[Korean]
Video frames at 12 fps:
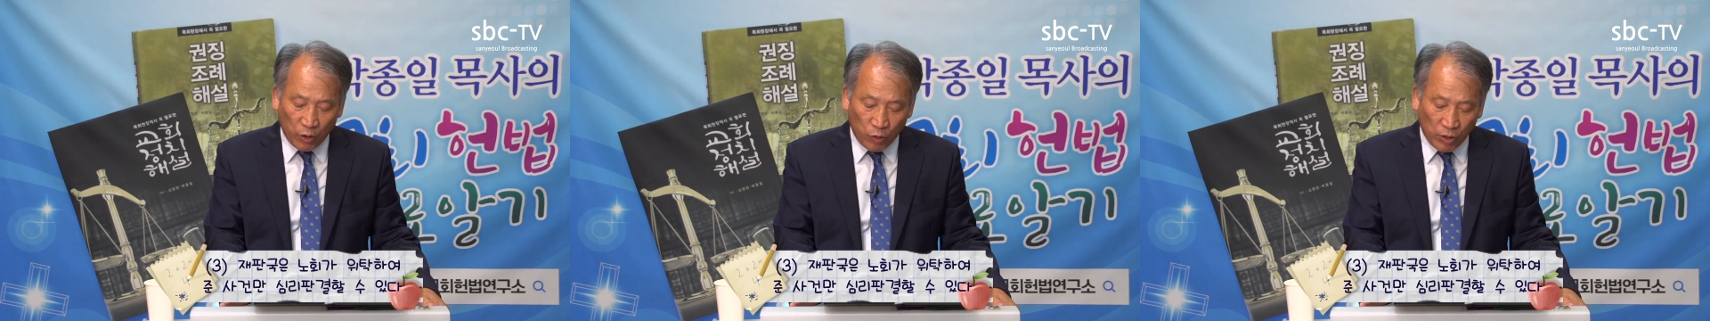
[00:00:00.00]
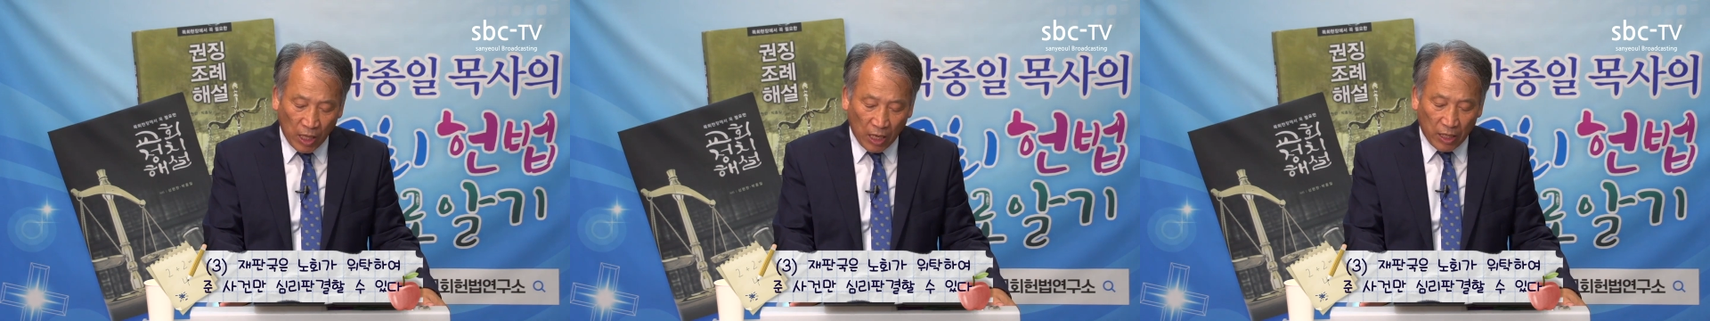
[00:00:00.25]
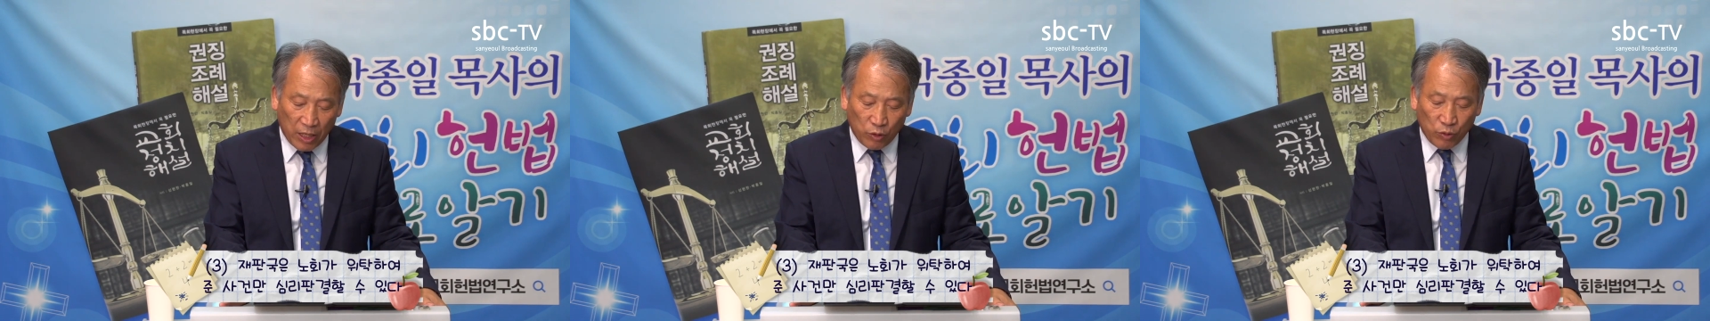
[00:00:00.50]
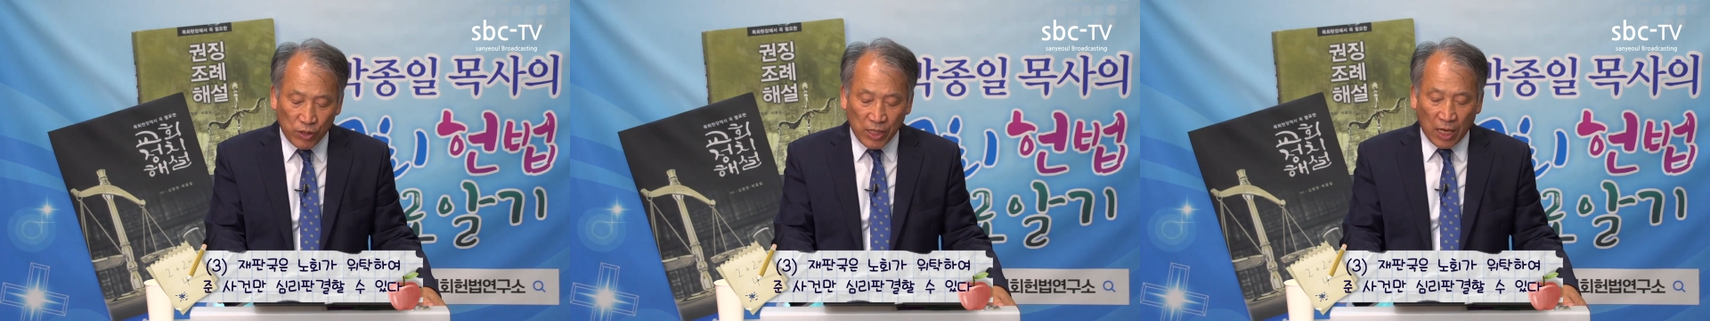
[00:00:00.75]
위탁하여
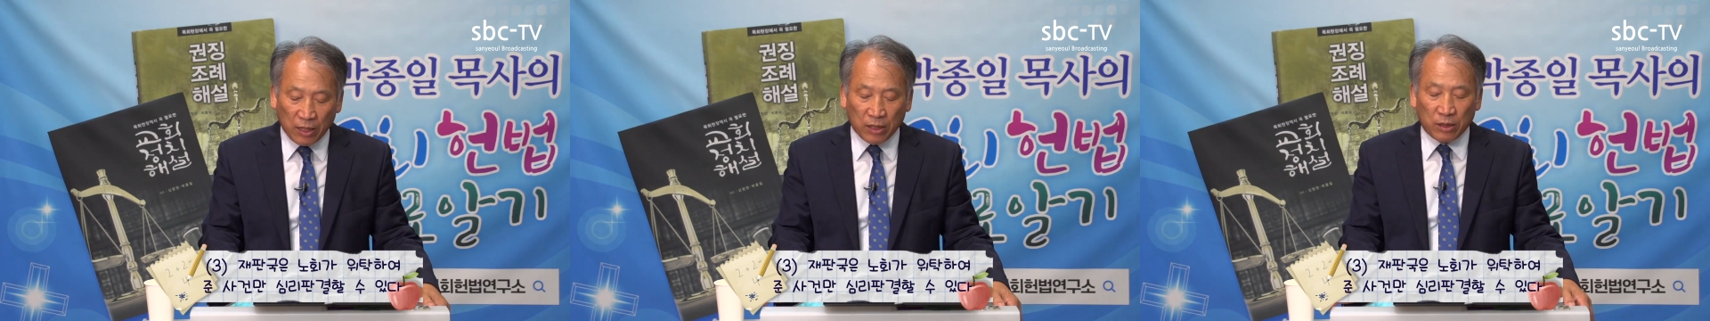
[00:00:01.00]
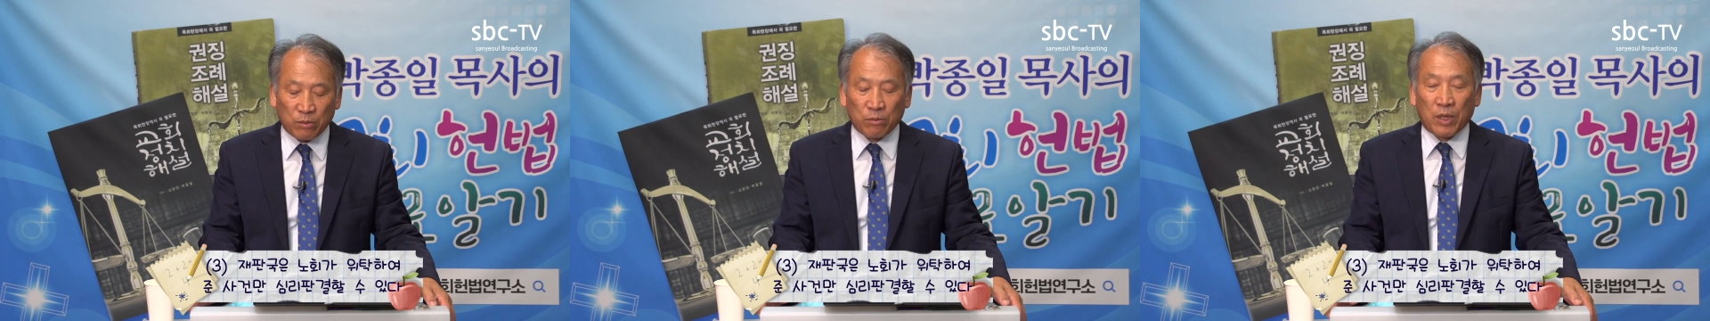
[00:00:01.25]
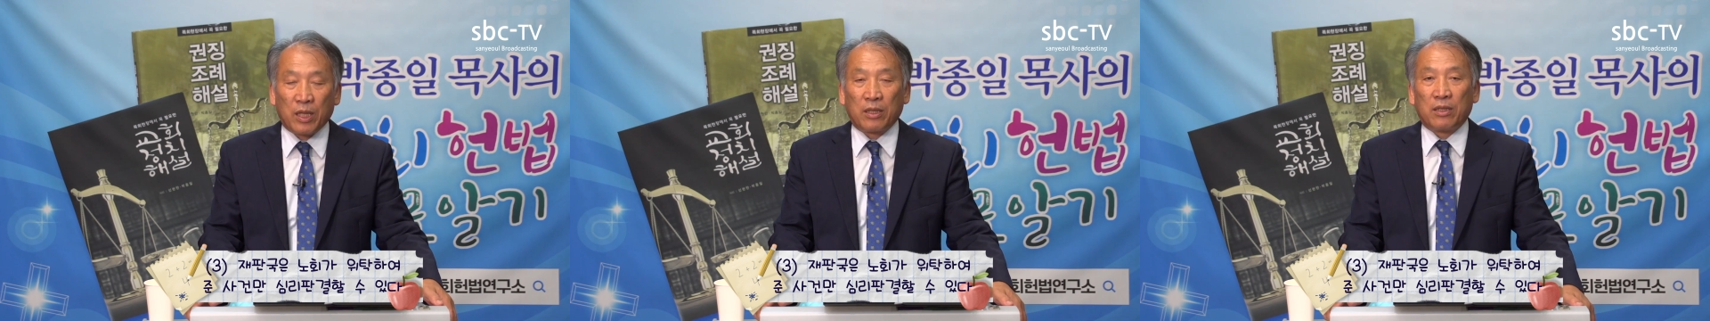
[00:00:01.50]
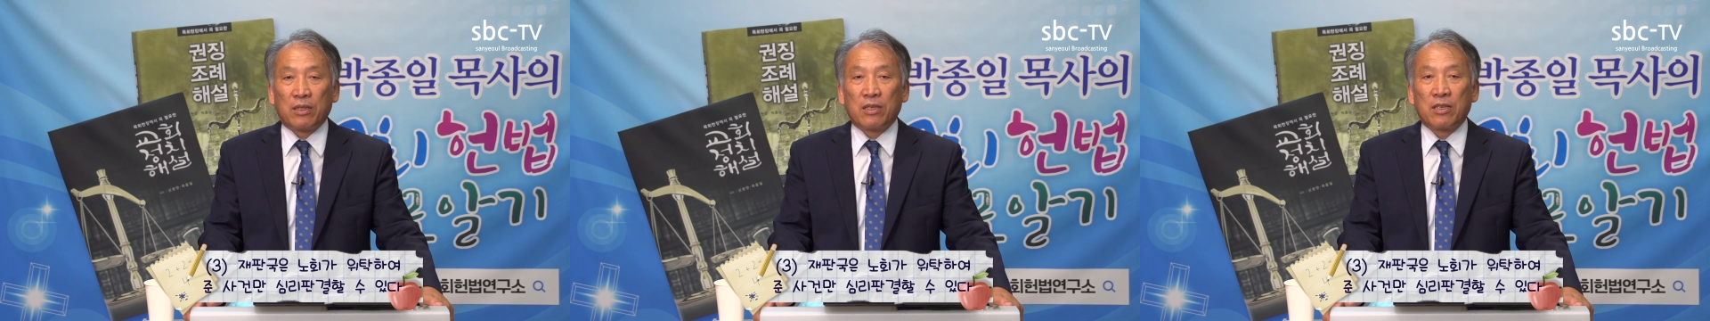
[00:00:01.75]
준 사건만